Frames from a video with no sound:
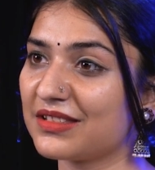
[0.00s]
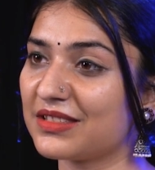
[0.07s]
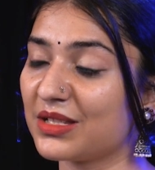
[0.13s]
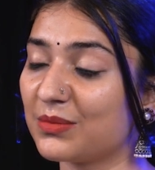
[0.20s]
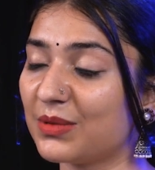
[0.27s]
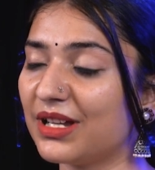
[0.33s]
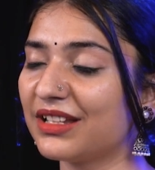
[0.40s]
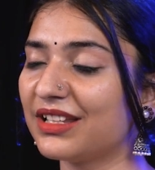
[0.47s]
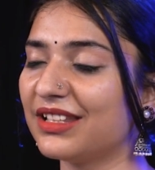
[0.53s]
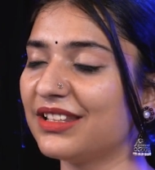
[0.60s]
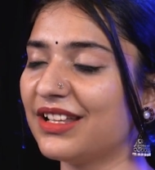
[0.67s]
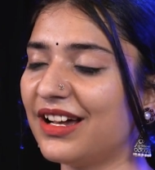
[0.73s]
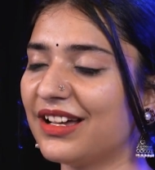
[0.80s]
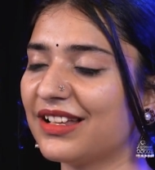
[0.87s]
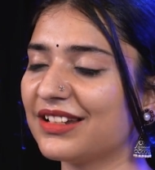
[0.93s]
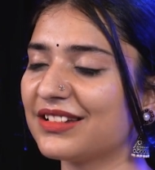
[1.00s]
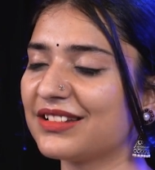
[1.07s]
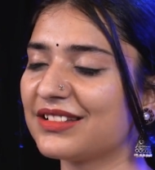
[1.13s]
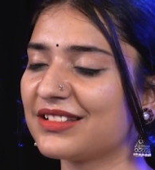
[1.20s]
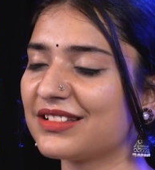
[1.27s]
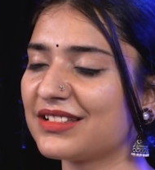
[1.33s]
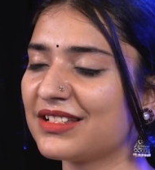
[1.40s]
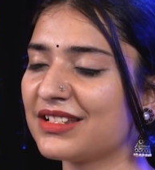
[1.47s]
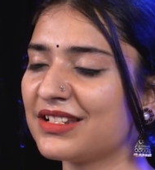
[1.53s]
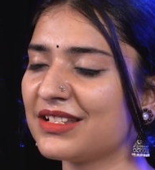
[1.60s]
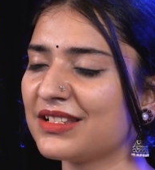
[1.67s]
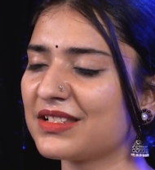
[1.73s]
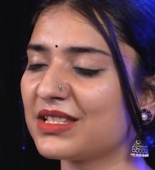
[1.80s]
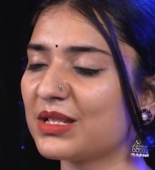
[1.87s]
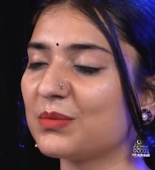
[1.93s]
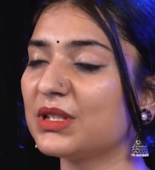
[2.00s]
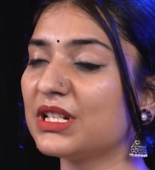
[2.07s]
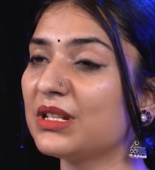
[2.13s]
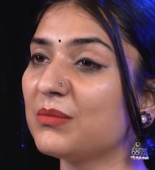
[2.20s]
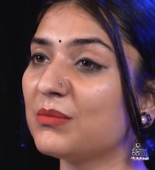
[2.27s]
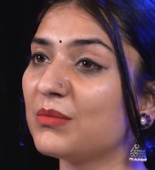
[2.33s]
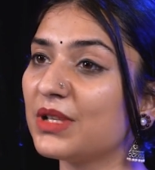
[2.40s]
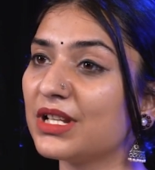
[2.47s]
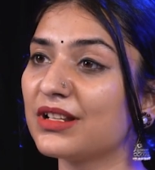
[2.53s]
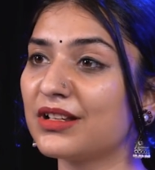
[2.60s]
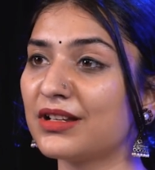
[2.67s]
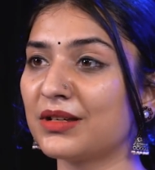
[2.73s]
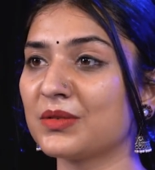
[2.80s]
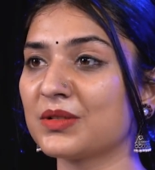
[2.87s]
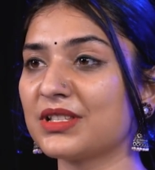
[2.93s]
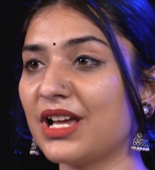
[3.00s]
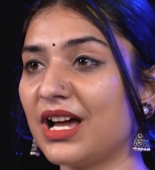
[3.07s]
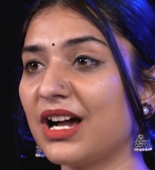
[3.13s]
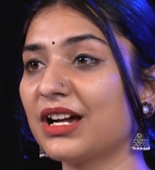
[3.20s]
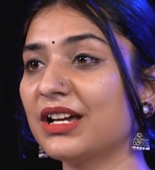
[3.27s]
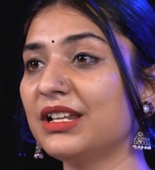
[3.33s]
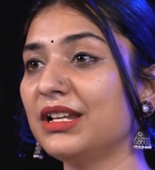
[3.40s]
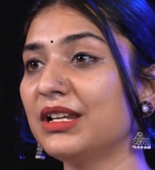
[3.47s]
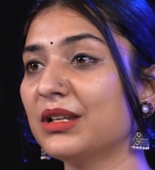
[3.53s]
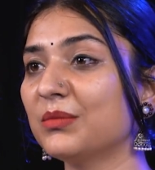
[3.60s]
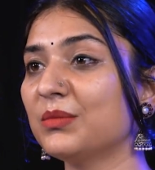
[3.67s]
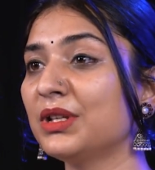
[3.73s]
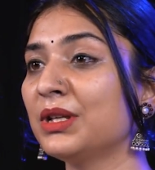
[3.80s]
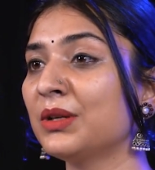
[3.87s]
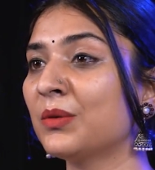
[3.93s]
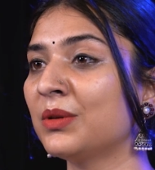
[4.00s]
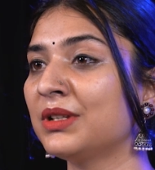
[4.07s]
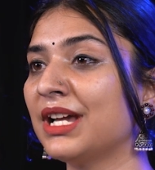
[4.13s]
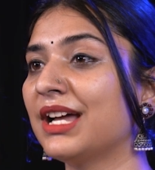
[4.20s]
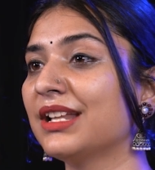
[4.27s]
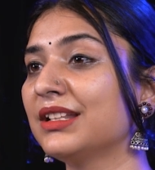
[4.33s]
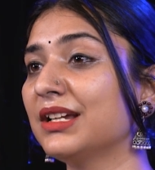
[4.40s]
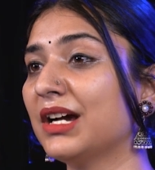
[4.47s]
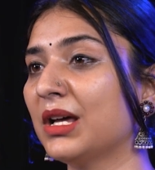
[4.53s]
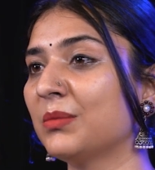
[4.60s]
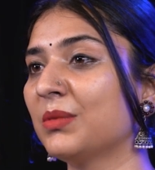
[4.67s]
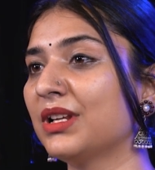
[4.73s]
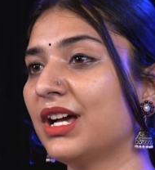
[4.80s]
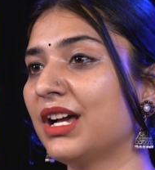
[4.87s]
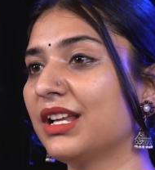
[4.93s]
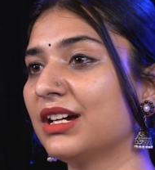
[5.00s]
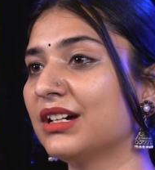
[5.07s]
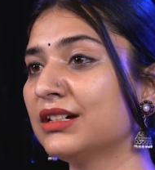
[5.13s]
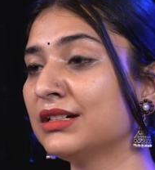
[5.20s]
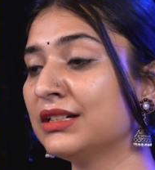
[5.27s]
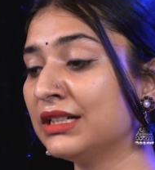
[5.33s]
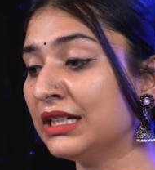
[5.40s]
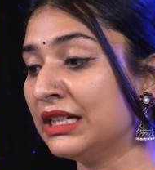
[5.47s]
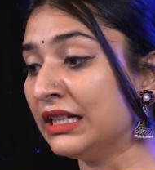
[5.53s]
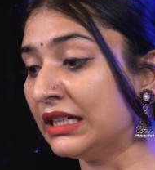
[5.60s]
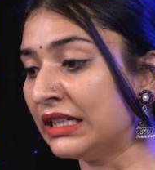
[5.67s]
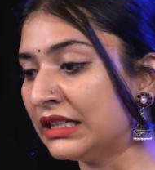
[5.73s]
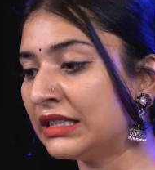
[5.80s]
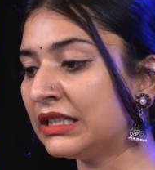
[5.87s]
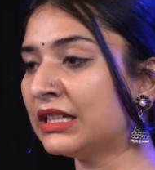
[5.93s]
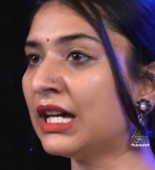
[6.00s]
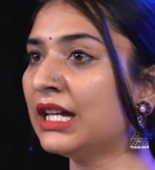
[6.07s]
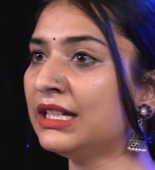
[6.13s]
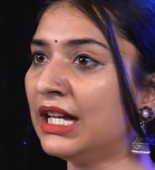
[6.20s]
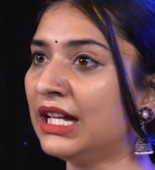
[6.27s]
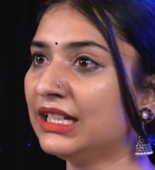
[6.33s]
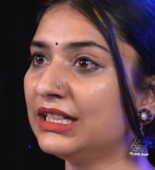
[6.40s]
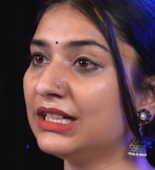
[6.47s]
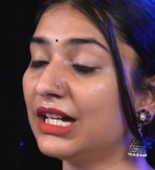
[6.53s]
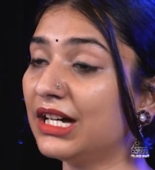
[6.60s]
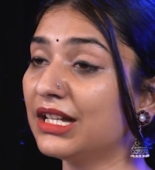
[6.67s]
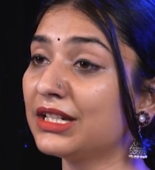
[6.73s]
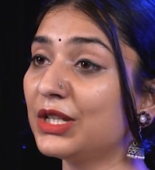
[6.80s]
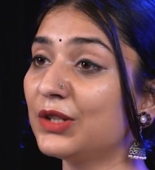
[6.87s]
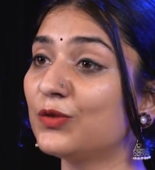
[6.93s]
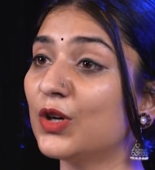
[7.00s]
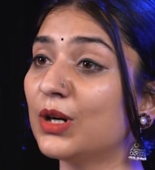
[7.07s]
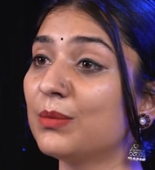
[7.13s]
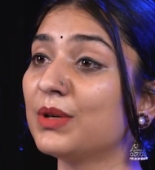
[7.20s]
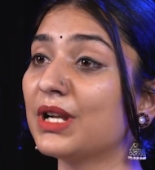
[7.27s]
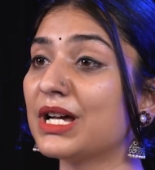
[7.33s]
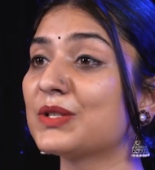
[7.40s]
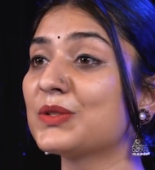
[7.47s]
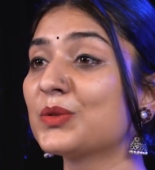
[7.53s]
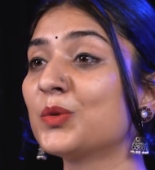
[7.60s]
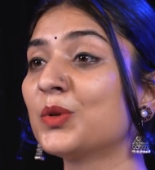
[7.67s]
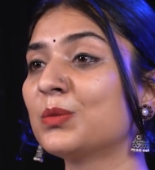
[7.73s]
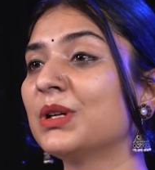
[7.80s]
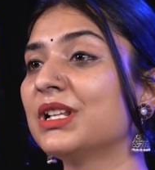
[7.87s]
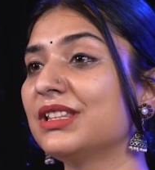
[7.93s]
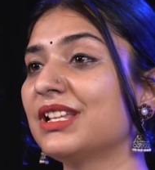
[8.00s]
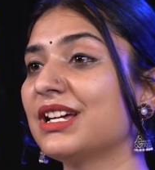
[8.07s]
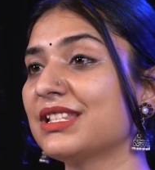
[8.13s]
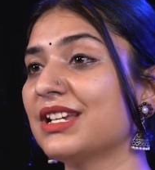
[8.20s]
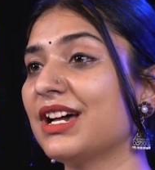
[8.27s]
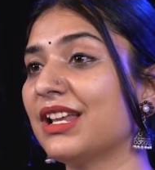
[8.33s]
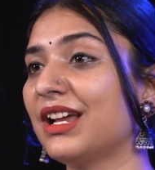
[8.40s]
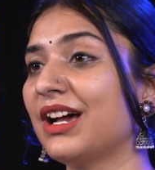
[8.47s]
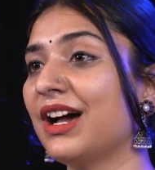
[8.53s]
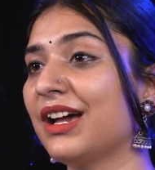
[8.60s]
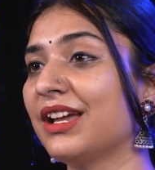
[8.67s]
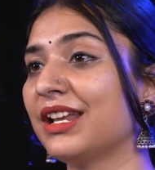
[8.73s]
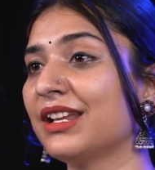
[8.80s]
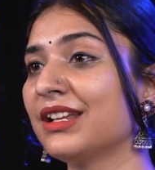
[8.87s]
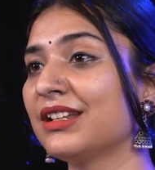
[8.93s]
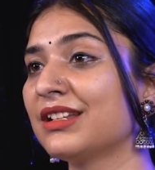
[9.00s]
जवा की धार सबने मिलकर उस आखिरी लम्हे को यादगार बनाया इतना यादगार कि वो अब नासूर बनता जा रहा है